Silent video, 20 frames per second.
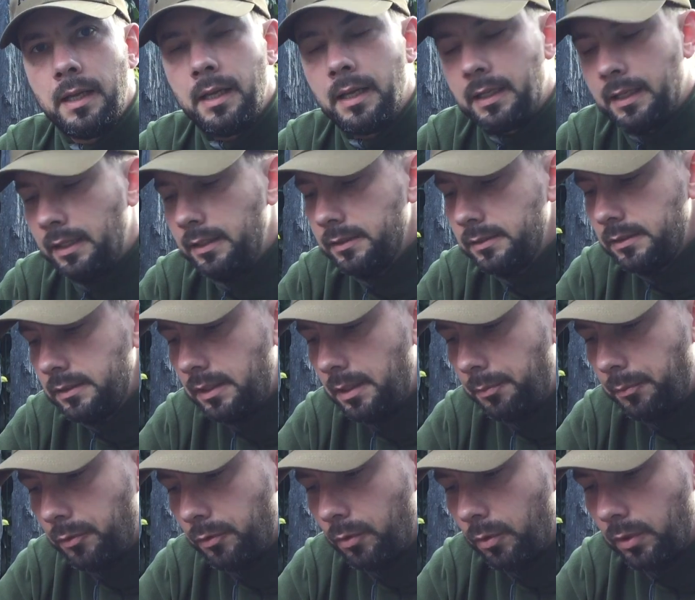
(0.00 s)
Ergänzend
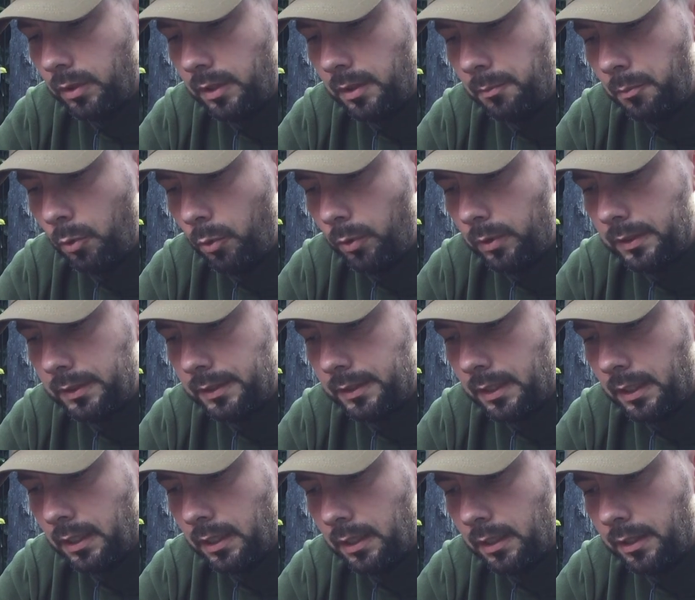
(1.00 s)
gibt es noch eine
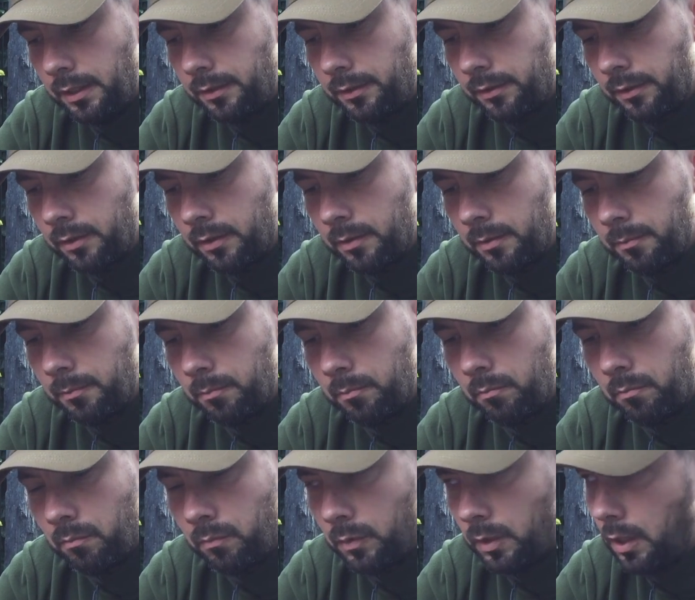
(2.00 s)
Möglichkeit,
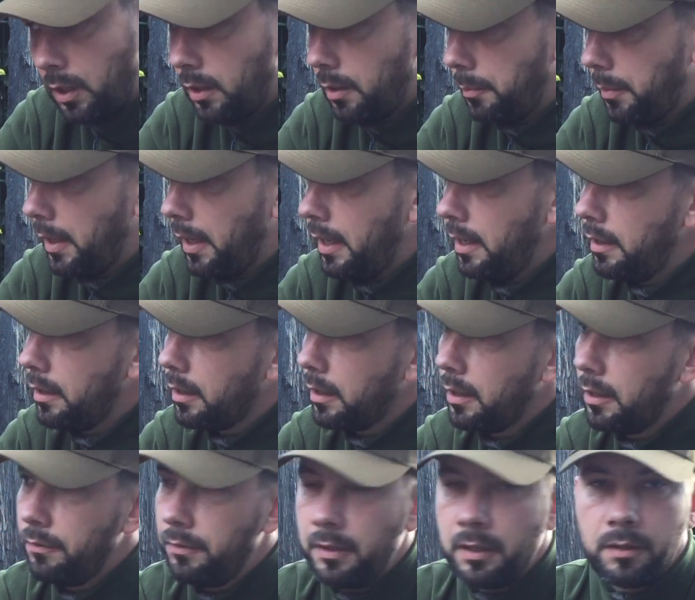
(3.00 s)
ähm, gerade bei älteren
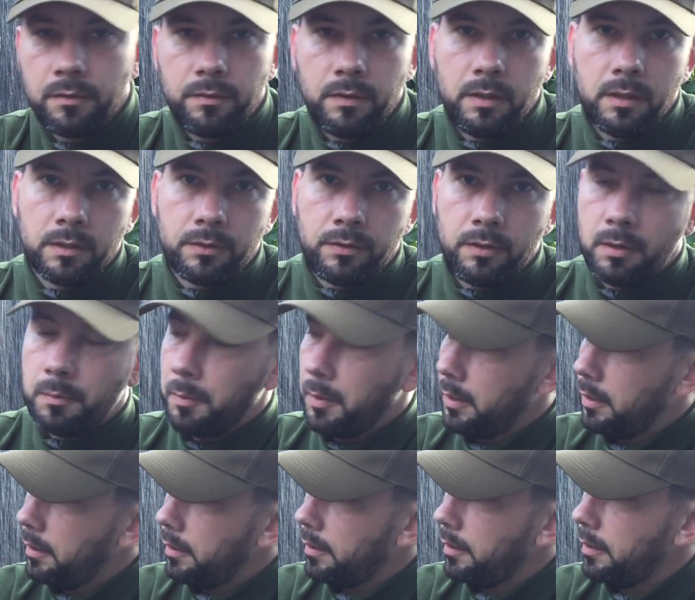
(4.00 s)
Gewehren, wie jetzt hier
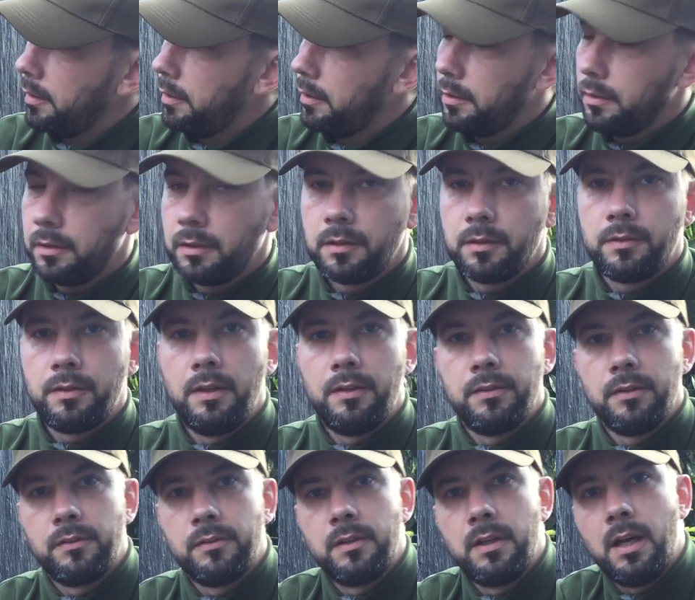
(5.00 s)
meine
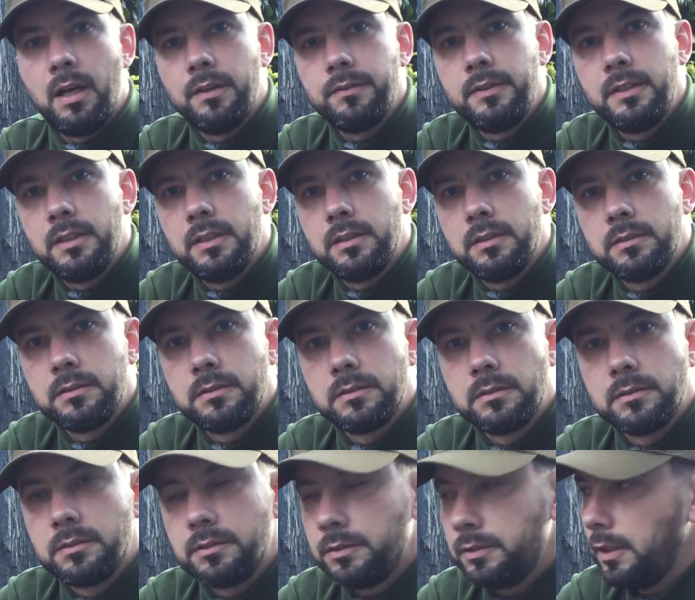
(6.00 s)
CZ Slavia
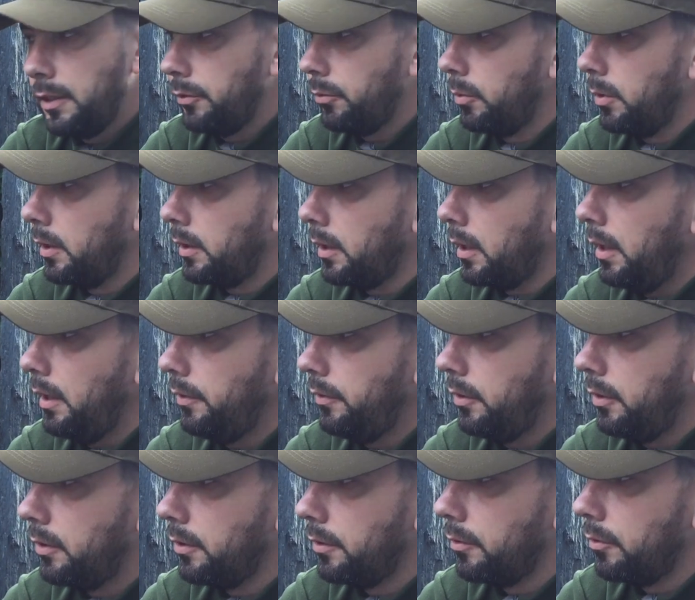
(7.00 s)

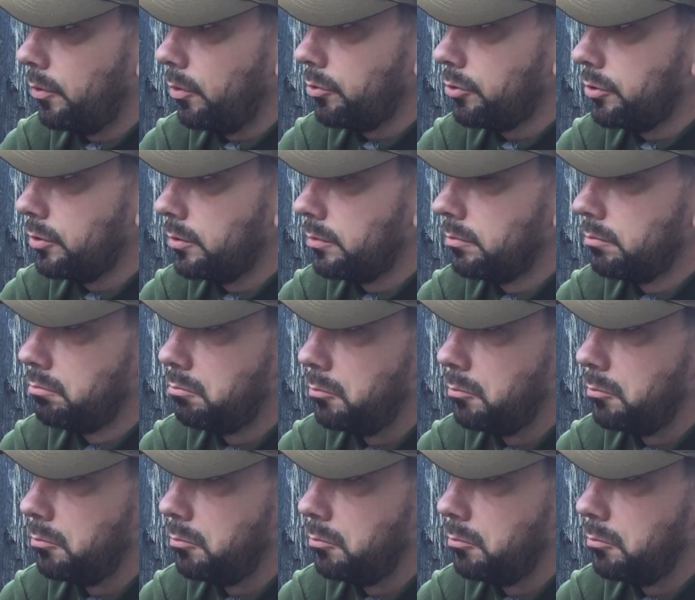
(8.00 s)
630, das ist doch schon